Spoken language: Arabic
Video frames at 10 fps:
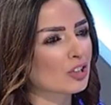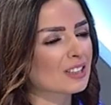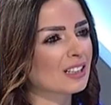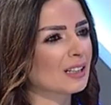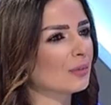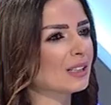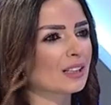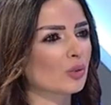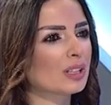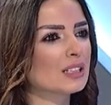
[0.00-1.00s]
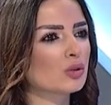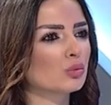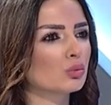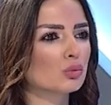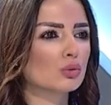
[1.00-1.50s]
الثاني بدها 20
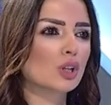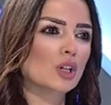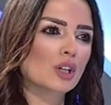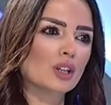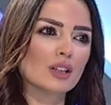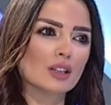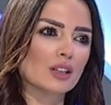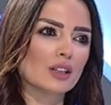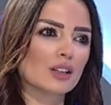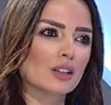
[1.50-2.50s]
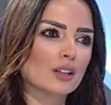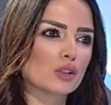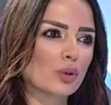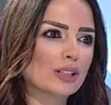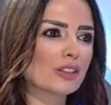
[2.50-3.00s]
تو 25
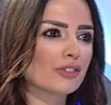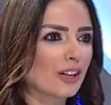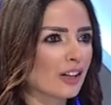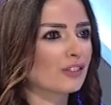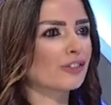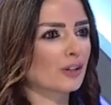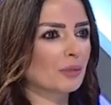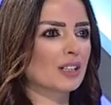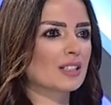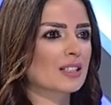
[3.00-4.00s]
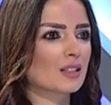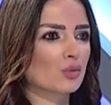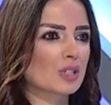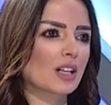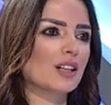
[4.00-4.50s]
منتس
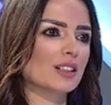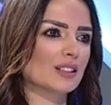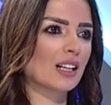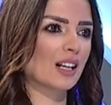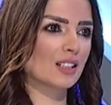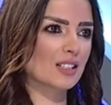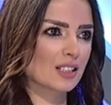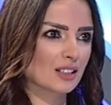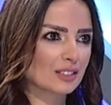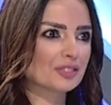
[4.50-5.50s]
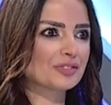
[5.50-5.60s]
وصارت الحادثه